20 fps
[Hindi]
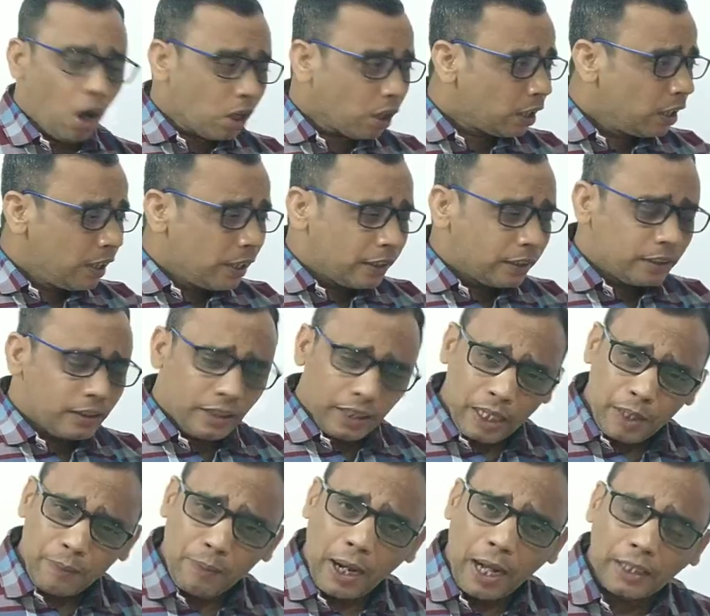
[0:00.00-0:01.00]
और
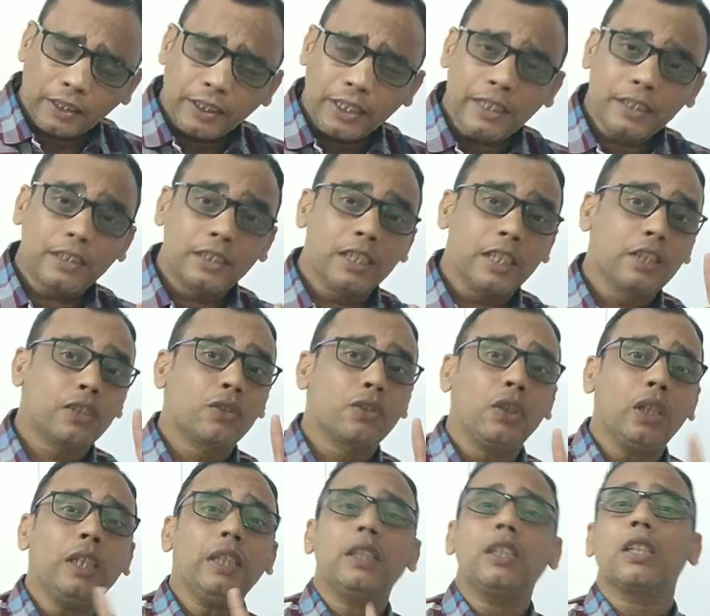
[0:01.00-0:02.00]
ये बात है
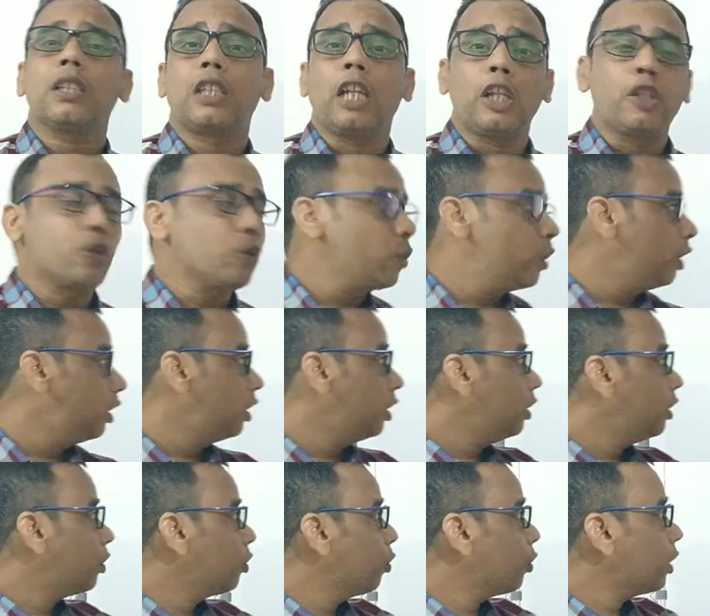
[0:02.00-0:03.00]
सिक्सटीन सेंचुरी
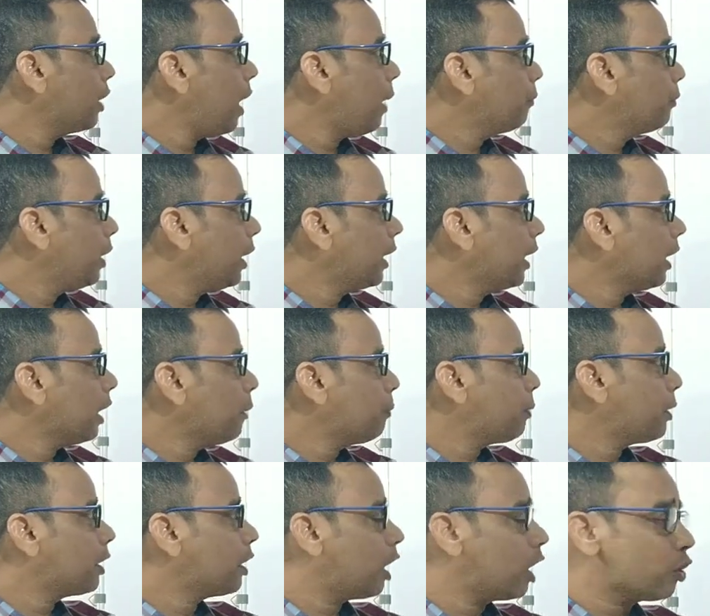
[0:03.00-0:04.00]
की क्योंकि आप देखेंगे
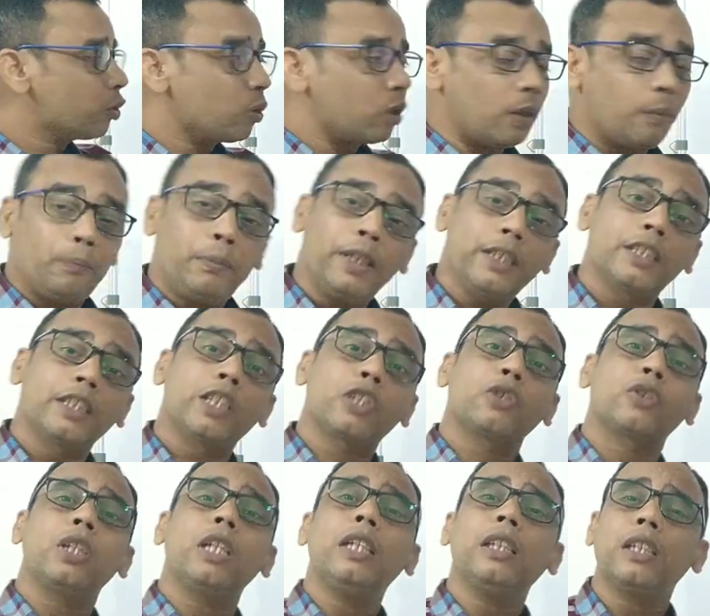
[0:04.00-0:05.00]
1590
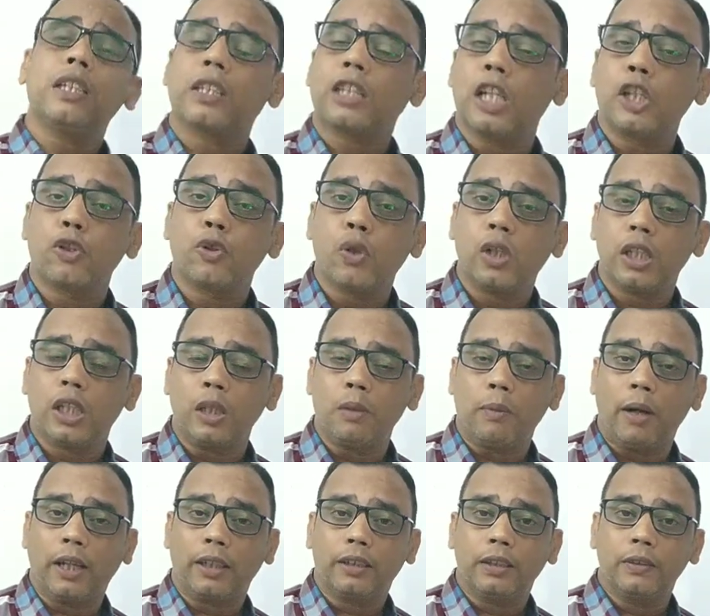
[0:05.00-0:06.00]
सिक्सटीन सेंचुरी की
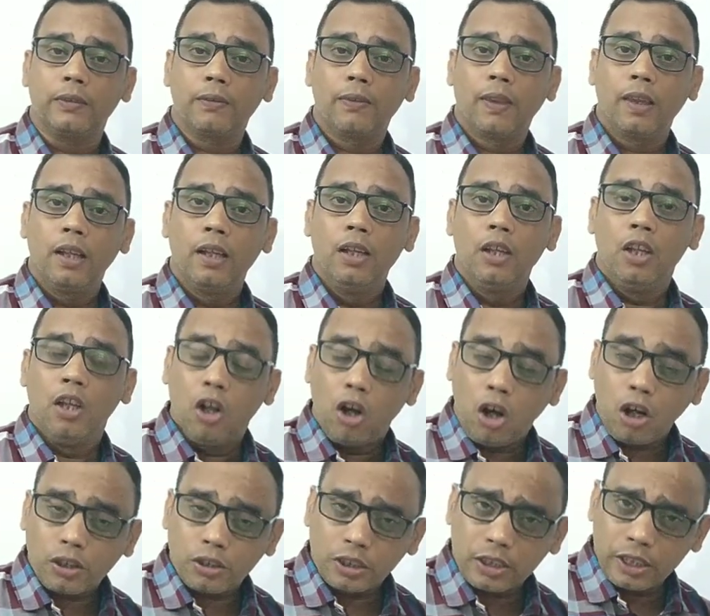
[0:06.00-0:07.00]
बात है
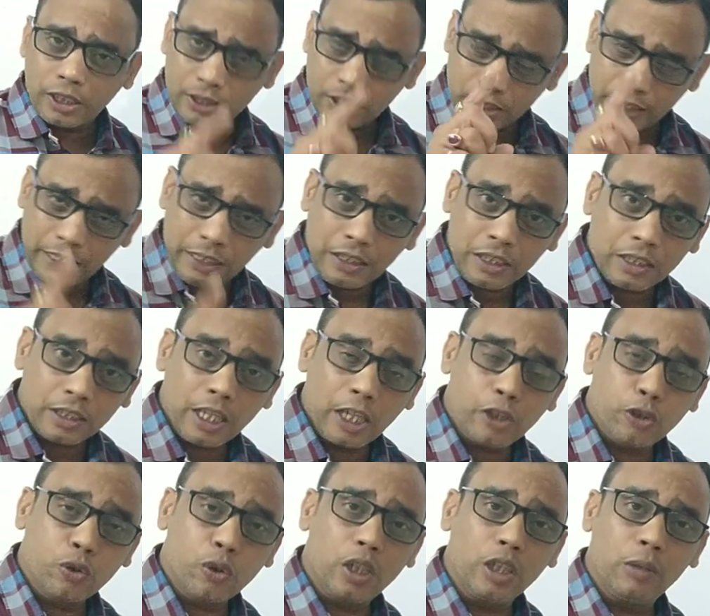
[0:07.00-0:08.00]
और सिक्सटीन
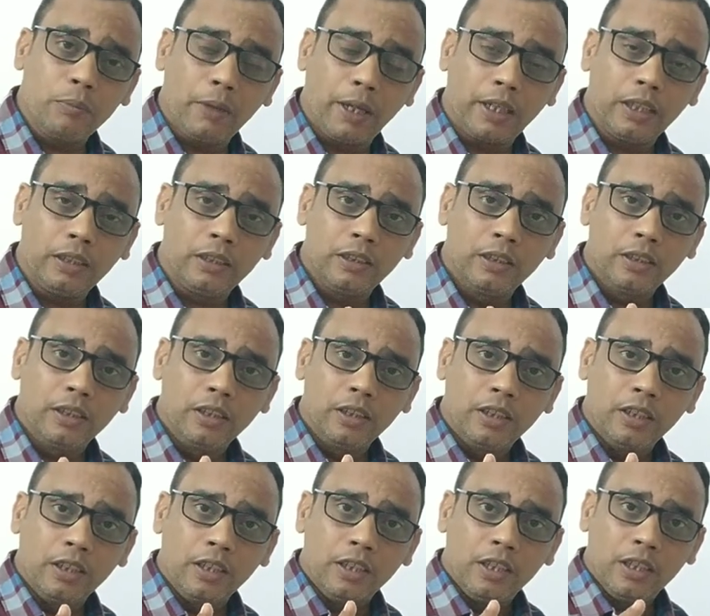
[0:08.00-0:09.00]
सेंचुरी में
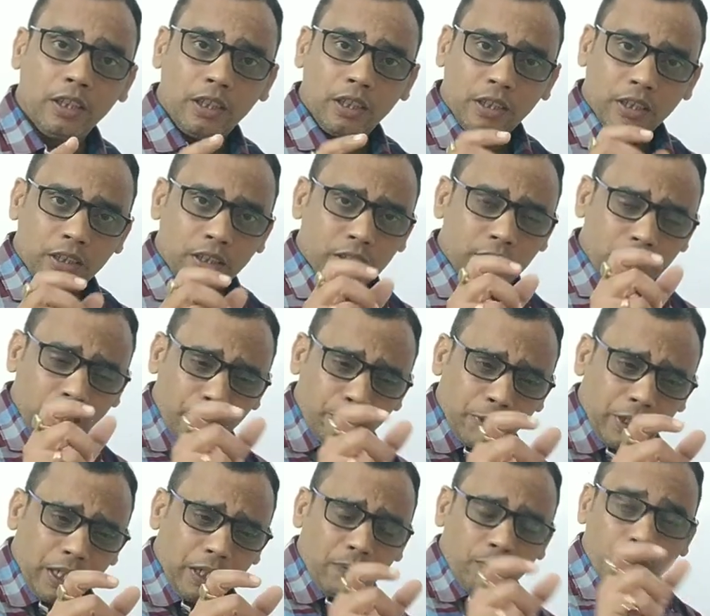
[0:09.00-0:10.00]

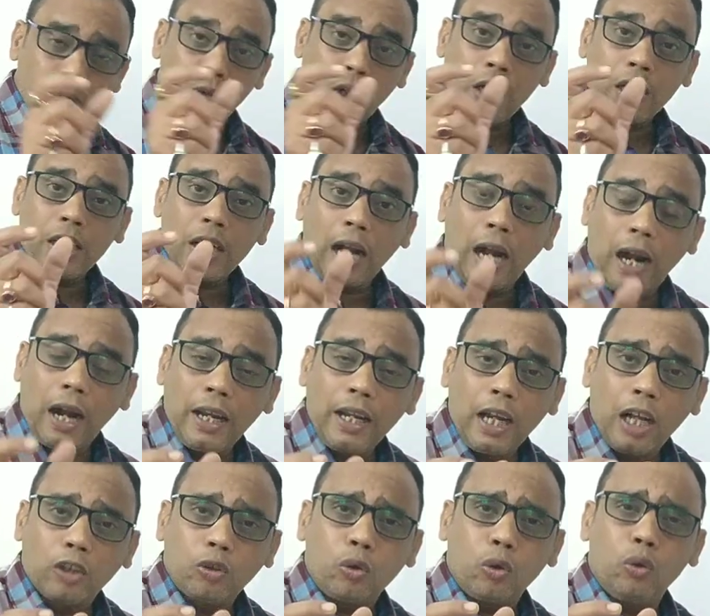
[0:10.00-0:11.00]
जब ये वर्ड
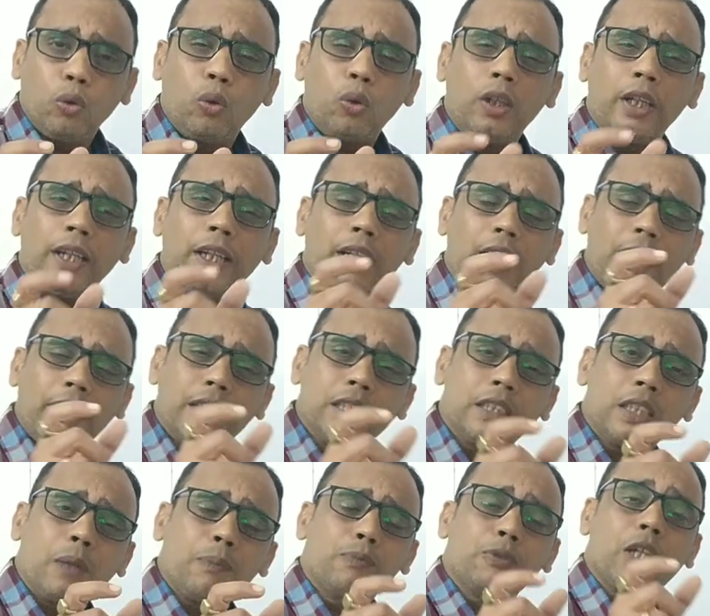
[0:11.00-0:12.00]
आया तो लोगों ने कहा
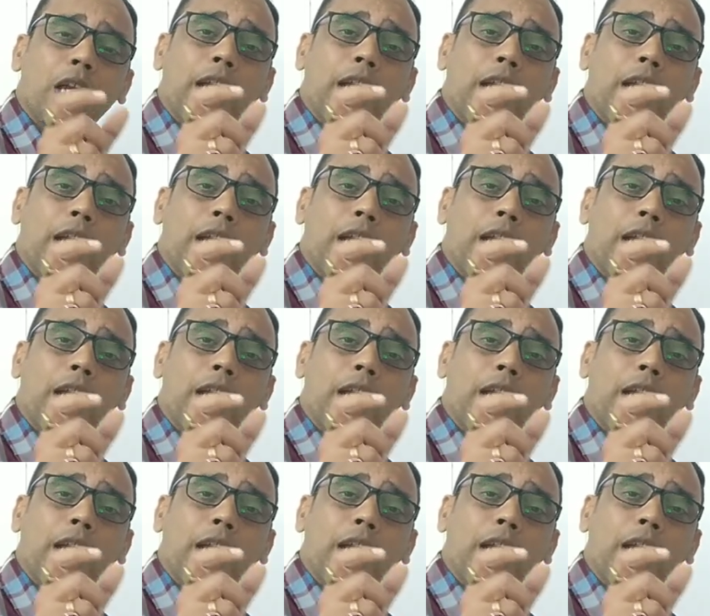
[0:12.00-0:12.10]
कि साहब